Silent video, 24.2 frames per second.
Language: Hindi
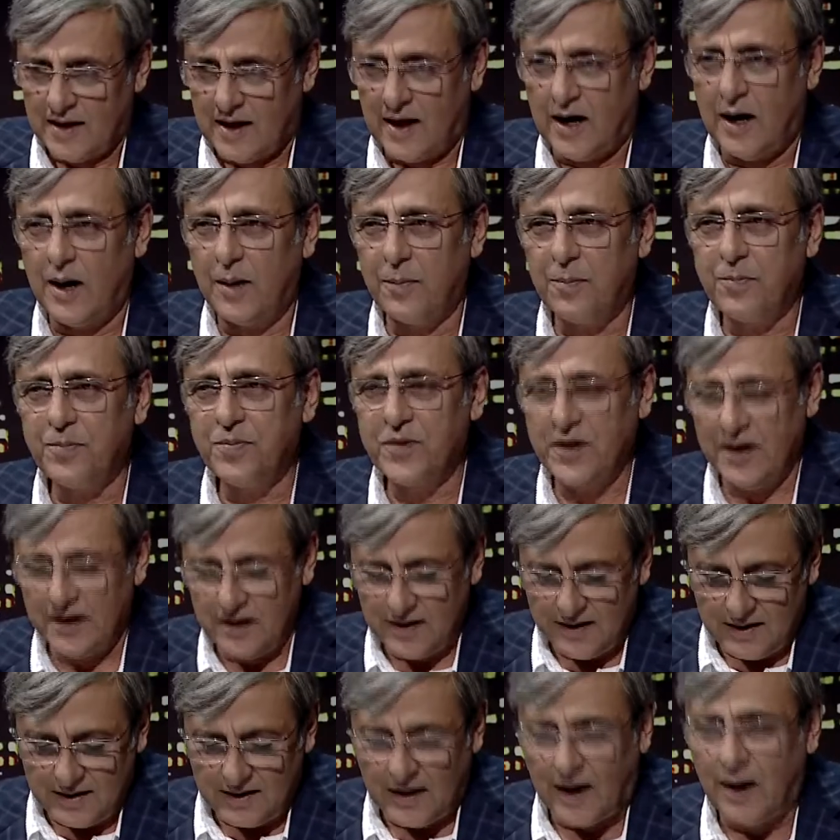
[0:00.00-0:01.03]
आप
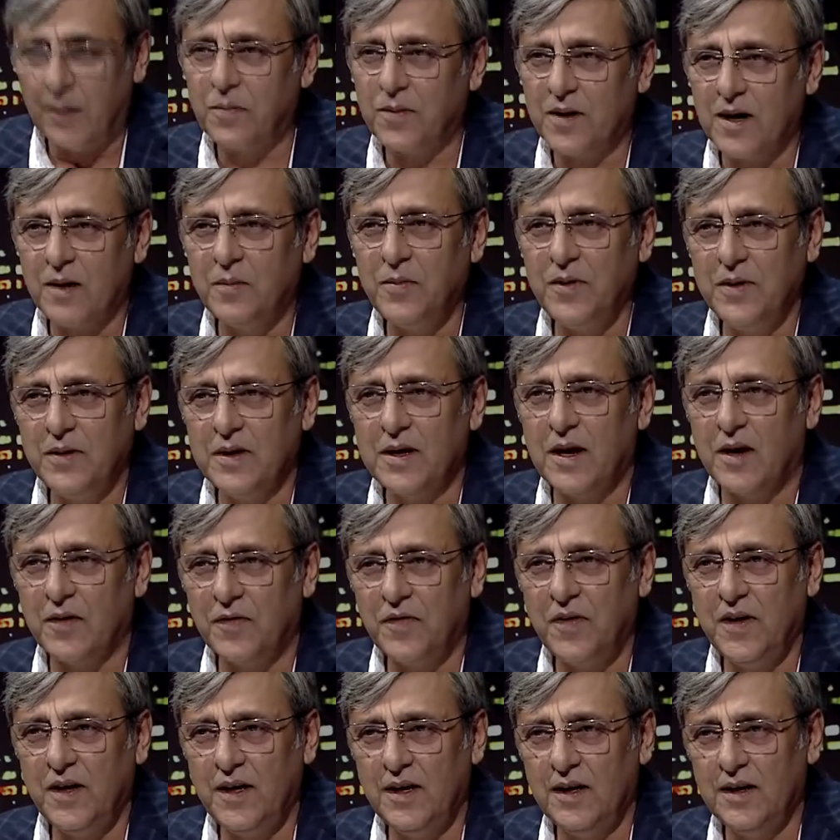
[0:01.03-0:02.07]
ये आपका भी
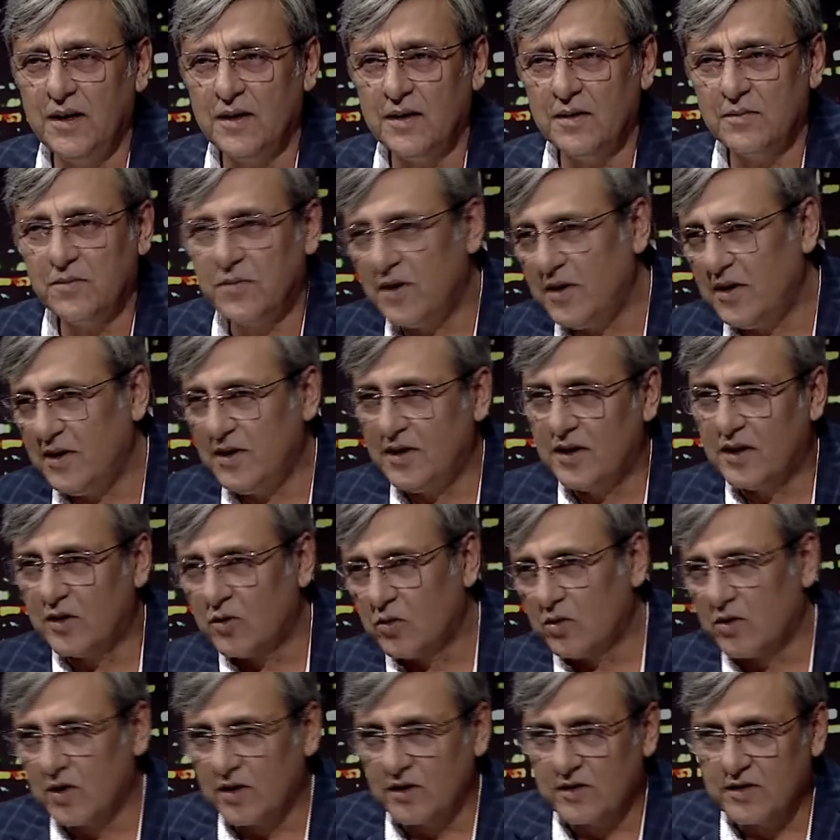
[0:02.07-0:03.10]
काफी इधर
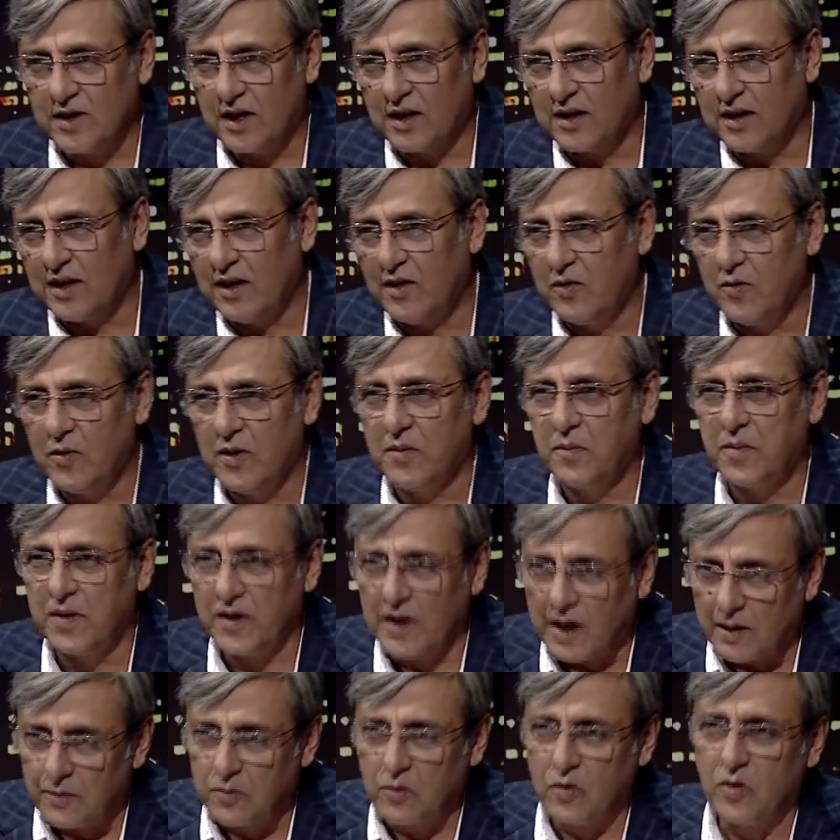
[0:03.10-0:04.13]
उधर चलते हुए
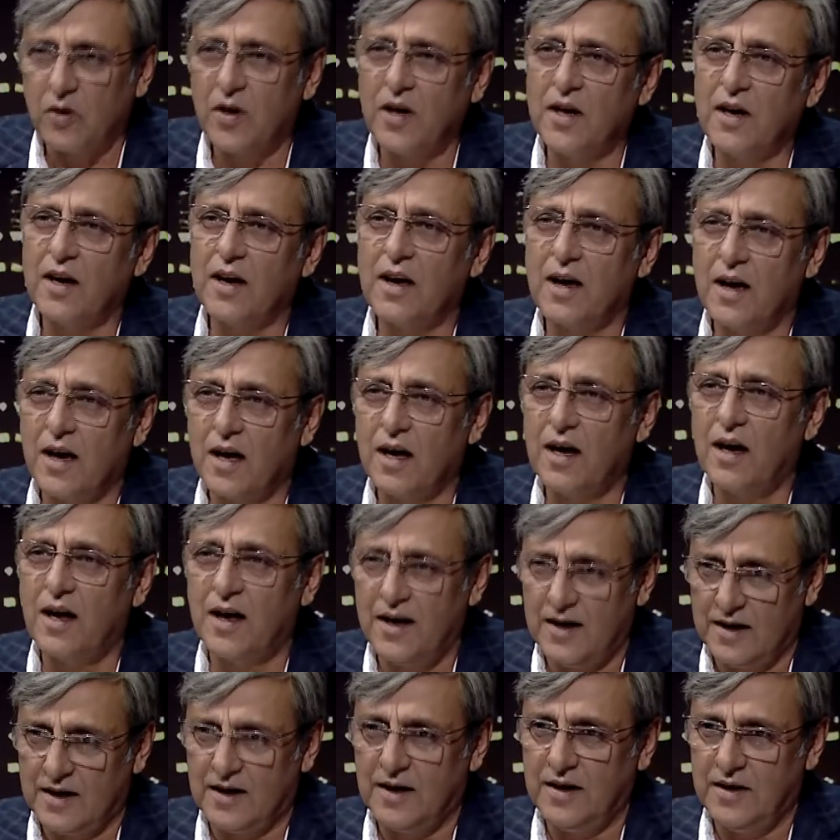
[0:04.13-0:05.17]
फिर आपको कहीं ख्याल
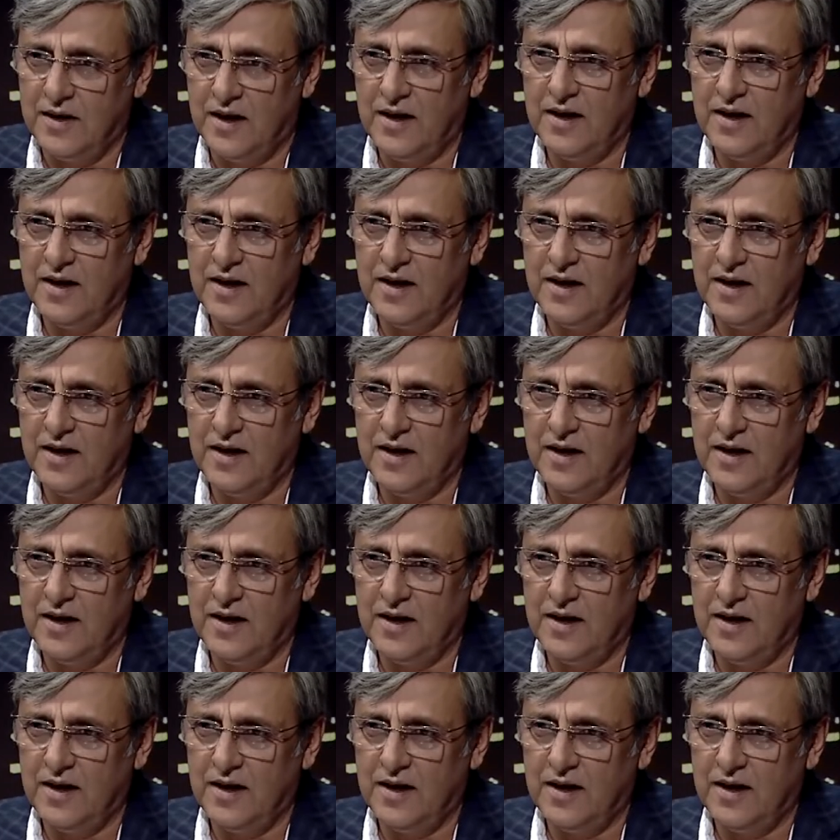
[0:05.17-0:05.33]
आया कि